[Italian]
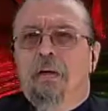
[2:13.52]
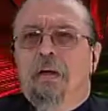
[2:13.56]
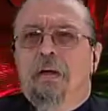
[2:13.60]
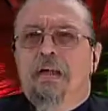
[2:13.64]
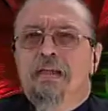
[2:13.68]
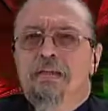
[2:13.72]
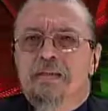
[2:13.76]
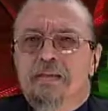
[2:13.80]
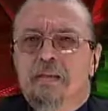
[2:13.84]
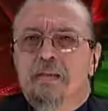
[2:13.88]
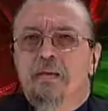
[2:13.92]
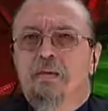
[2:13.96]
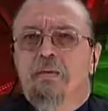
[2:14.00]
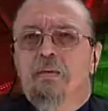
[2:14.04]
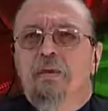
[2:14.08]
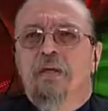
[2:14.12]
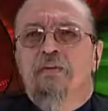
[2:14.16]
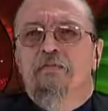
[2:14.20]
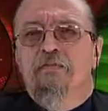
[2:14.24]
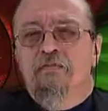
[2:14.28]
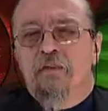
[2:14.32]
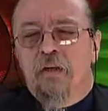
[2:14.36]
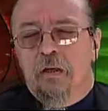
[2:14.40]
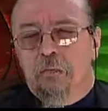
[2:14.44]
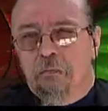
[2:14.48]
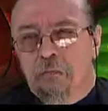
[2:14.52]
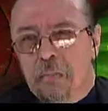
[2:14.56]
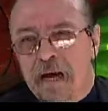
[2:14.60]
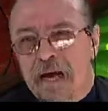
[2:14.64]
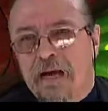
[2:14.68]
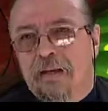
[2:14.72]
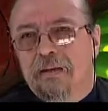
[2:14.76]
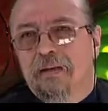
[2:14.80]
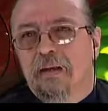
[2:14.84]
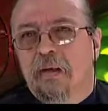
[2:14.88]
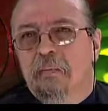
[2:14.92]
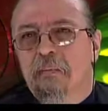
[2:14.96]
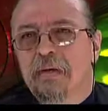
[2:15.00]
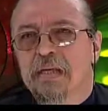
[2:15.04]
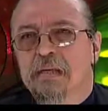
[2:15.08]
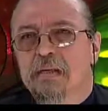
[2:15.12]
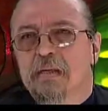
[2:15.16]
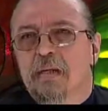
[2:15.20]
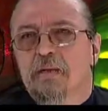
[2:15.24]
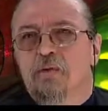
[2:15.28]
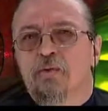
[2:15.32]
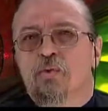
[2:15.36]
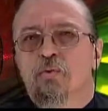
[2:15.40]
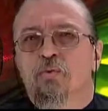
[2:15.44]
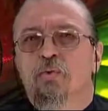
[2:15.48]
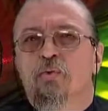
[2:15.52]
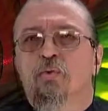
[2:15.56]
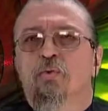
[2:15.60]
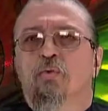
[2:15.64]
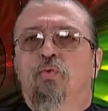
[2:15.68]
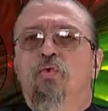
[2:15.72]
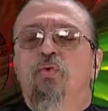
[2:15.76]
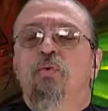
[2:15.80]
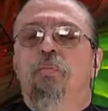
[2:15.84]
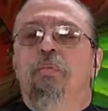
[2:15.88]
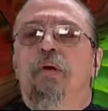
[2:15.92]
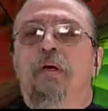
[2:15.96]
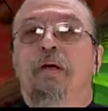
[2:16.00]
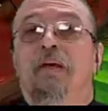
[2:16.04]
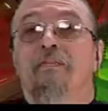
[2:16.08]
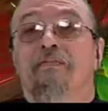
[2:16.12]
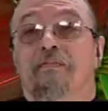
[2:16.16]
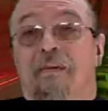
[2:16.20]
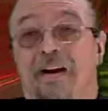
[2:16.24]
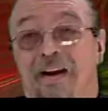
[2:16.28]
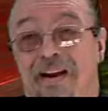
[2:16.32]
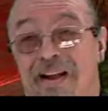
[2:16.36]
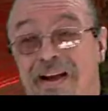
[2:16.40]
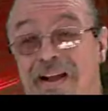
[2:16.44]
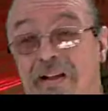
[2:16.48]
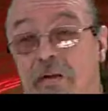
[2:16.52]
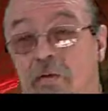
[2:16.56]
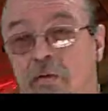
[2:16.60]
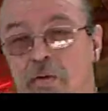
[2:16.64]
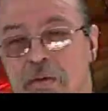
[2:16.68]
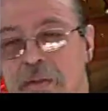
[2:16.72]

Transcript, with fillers: lezione filmata e messa su YouTube, che fra l'altro è